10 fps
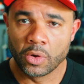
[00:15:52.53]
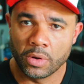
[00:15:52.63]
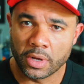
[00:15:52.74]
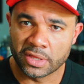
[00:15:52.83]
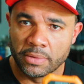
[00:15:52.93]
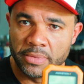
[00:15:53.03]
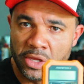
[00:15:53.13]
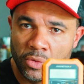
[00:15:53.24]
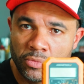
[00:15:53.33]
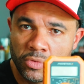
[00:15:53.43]
coloca
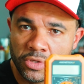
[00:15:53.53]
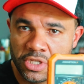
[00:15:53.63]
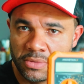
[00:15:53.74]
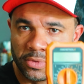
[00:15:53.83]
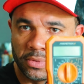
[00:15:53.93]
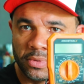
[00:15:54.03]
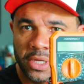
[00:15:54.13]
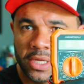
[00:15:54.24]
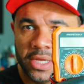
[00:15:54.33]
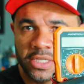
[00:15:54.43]
também um multímetro.
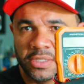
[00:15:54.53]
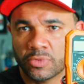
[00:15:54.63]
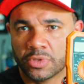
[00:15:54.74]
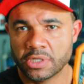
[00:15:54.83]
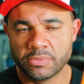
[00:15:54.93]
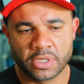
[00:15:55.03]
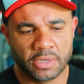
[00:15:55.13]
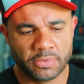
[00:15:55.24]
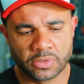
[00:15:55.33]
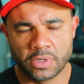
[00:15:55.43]
Esse multímetro
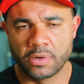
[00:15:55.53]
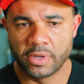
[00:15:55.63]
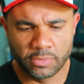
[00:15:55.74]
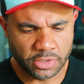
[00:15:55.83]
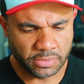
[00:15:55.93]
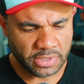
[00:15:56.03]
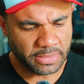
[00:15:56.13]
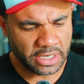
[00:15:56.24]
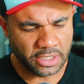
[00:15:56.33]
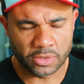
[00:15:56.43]
aqui, pessoal, é o multímetro da
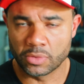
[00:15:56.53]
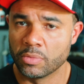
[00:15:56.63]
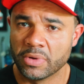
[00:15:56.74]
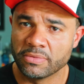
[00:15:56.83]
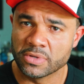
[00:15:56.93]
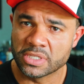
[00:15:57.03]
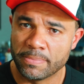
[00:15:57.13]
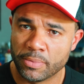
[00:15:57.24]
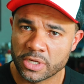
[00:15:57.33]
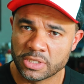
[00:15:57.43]
Magnetron, mas você
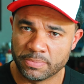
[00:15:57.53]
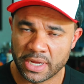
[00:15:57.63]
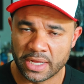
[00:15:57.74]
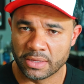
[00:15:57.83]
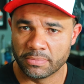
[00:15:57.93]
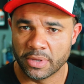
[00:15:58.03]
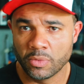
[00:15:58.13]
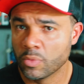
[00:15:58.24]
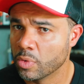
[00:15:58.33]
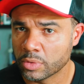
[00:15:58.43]
pode pegar também
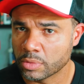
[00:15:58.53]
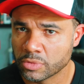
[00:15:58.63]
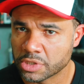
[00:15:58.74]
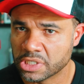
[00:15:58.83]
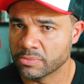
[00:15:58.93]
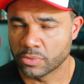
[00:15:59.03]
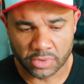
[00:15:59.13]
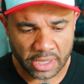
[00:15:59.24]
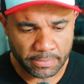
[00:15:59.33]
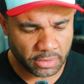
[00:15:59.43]
um outro multímetro,
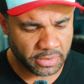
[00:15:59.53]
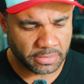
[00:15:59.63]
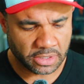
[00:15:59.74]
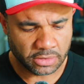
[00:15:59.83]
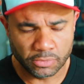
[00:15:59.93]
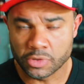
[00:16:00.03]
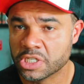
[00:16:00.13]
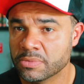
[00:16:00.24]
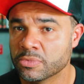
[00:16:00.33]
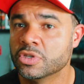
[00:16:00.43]
não tem problema.
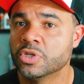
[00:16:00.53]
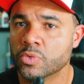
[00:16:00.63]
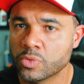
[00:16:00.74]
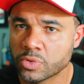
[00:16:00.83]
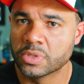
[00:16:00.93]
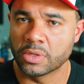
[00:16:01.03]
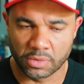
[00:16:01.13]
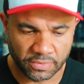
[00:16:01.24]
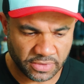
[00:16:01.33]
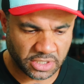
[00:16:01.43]
multímetro de uso da
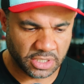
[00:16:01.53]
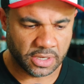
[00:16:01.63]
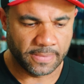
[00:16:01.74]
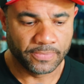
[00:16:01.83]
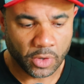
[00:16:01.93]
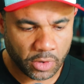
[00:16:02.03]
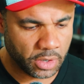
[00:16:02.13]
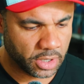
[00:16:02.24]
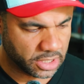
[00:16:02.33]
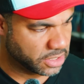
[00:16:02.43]
tua oficina
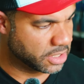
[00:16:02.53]
coloque